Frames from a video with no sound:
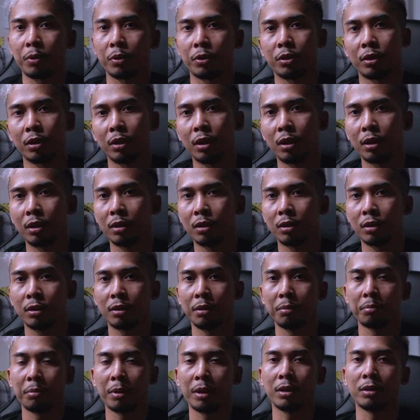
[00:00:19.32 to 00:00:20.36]
postingan
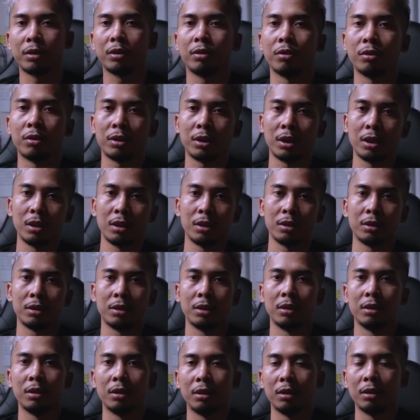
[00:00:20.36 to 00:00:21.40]
simpang siur sana
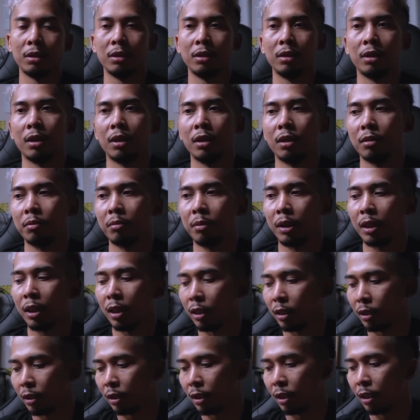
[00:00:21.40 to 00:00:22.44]
sini yang
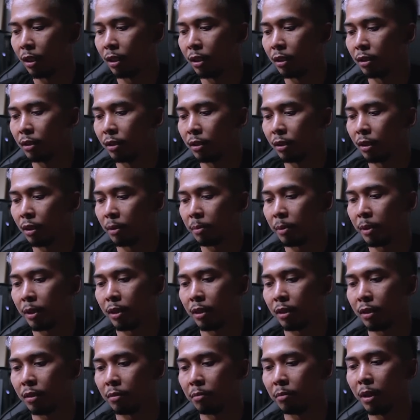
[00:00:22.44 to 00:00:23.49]
mengaitkan
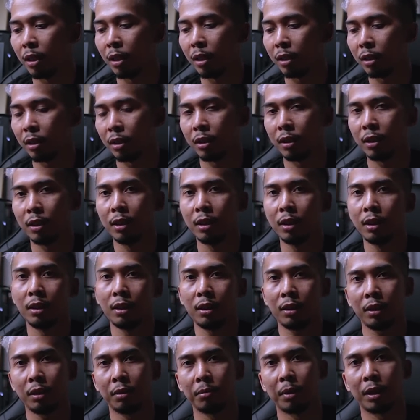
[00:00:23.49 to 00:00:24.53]
apa? Bang,
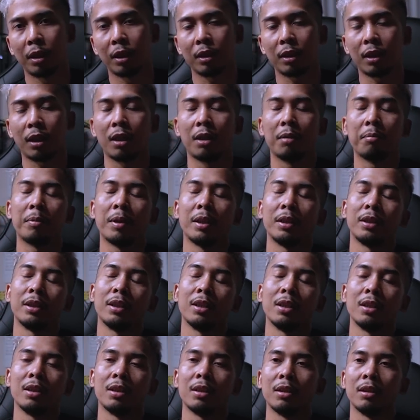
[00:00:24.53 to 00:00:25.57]
gimana
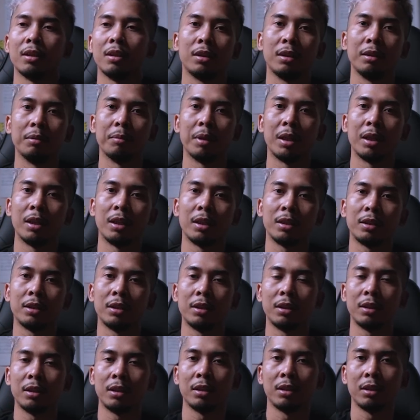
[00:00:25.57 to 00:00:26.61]
tanggapannya? Gimana
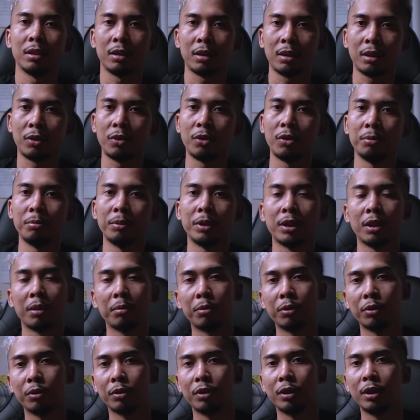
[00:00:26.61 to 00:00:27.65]
sih kok bisa
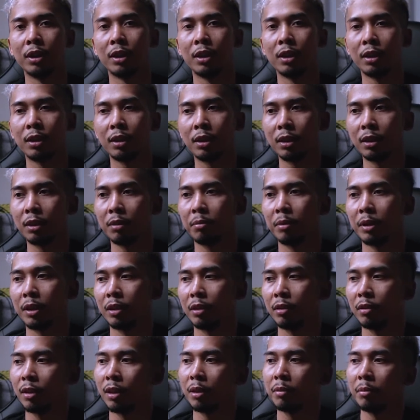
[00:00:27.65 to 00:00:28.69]
bunuh diri sih
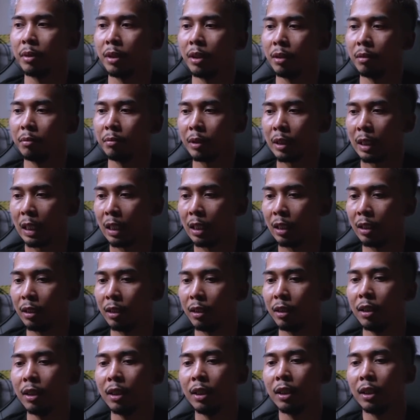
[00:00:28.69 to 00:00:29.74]
begitu kan banyak sekali
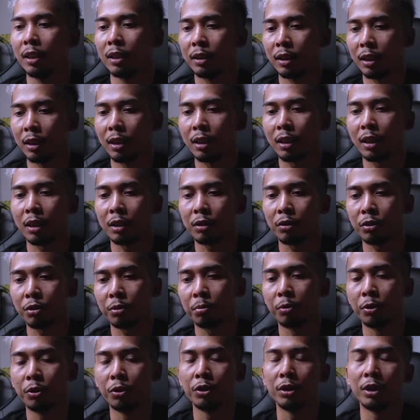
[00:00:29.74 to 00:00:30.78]
ya jadi
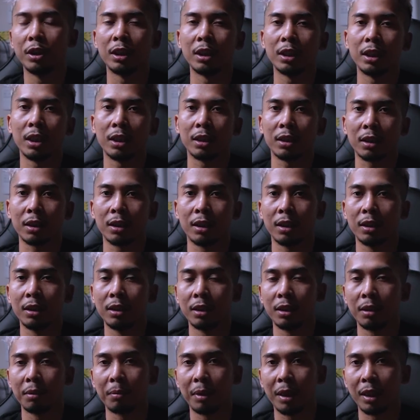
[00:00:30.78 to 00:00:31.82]
kasus bunuh diri yang
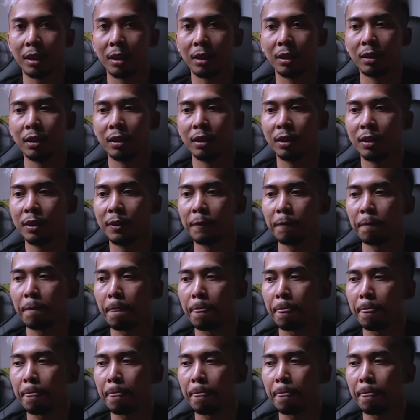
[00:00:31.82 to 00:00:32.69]
terjadi kemarin ini